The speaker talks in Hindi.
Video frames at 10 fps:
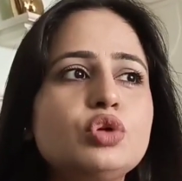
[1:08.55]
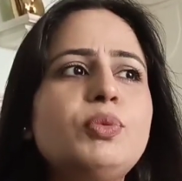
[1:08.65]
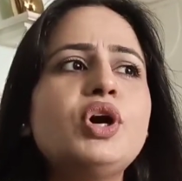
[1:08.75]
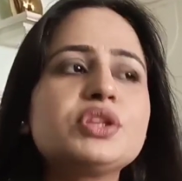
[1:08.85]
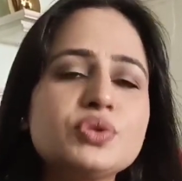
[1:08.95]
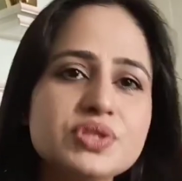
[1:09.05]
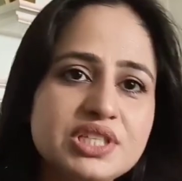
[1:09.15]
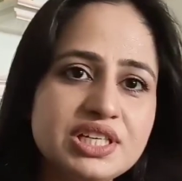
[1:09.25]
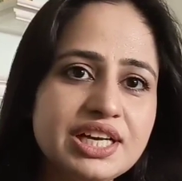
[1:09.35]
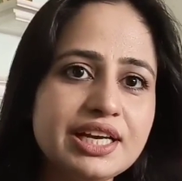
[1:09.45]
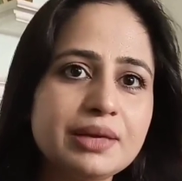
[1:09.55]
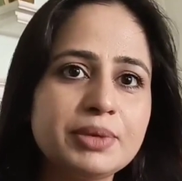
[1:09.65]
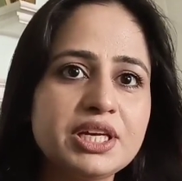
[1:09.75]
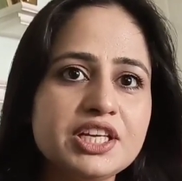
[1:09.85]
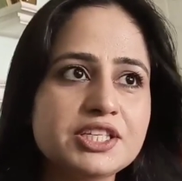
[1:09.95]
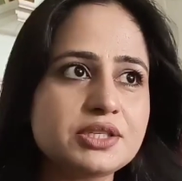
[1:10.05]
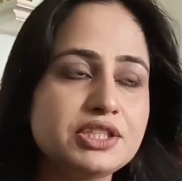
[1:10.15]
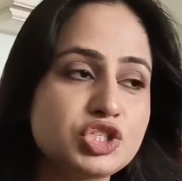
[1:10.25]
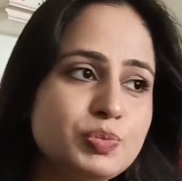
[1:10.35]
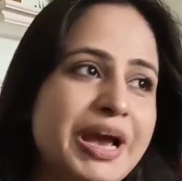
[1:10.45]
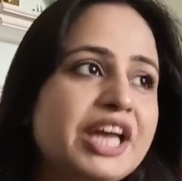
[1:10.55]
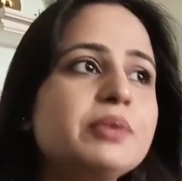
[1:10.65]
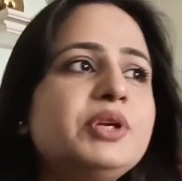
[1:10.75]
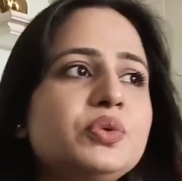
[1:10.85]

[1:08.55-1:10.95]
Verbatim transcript: तो बहुत कुछ सीखा है मैंने इंस्पायर